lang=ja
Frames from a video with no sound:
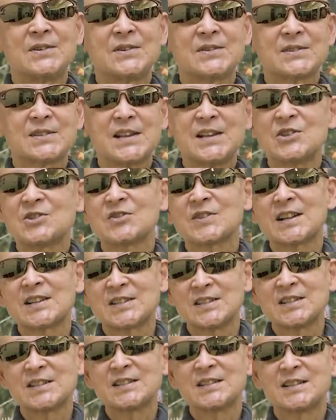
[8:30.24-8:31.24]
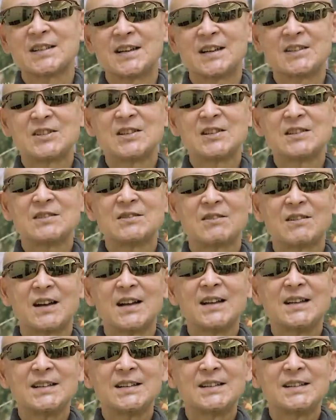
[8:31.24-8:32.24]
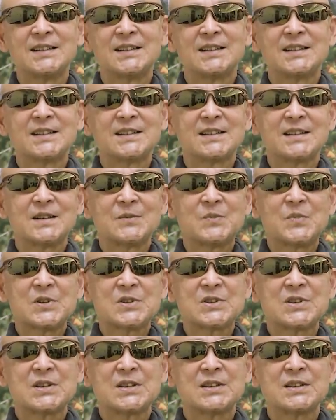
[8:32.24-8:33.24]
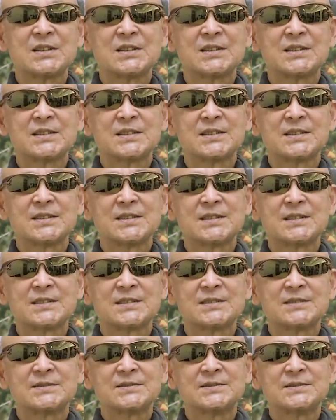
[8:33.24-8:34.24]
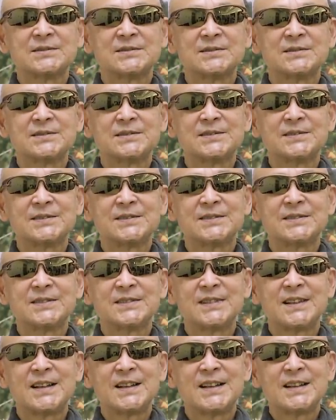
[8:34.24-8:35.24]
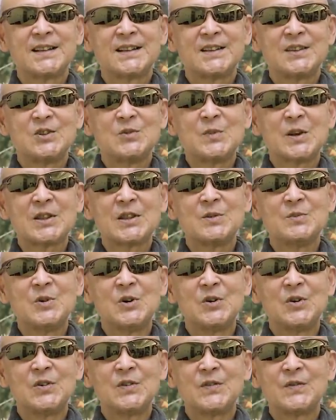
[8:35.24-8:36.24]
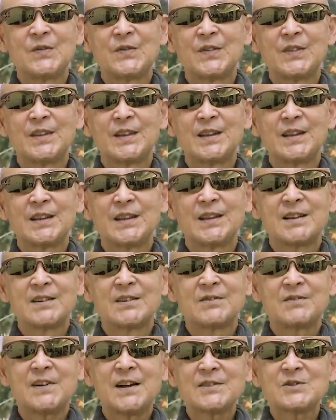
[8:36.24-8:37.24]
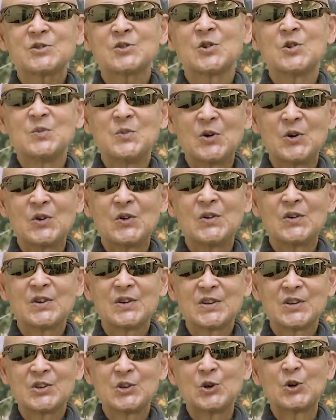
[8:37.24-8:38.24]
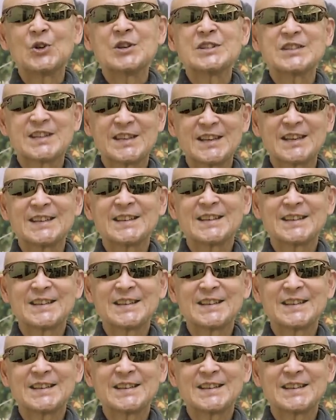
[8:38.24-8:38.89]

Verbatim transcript: 選手たち、レジェンドがやっぱし、あのー、今でもファン層も広いし